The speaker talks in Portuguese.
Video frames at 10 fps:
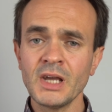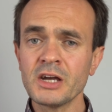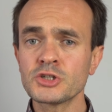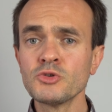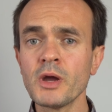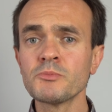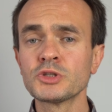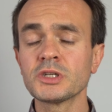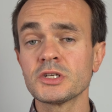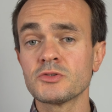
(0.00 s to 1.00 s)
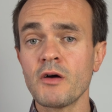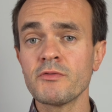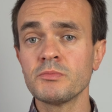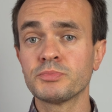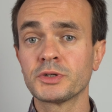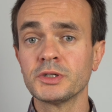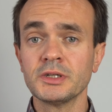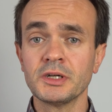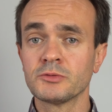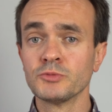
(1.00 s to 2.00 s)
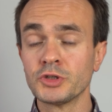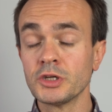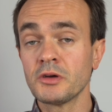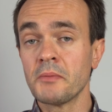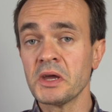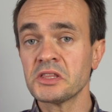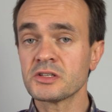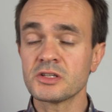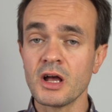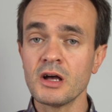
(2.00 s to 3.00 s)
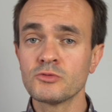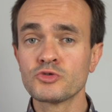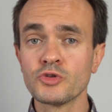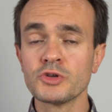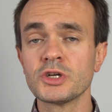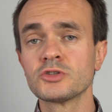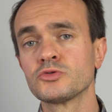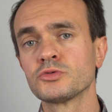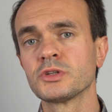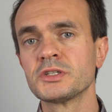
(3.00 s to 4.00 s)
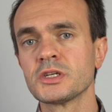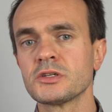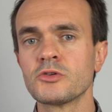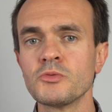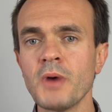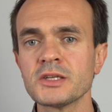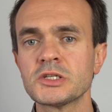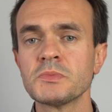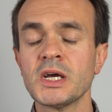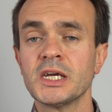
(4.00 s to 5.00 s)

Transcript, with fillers: acho que não é muito razoável porque, eh, como eu digo, a média será os dois anos de utilização no máximo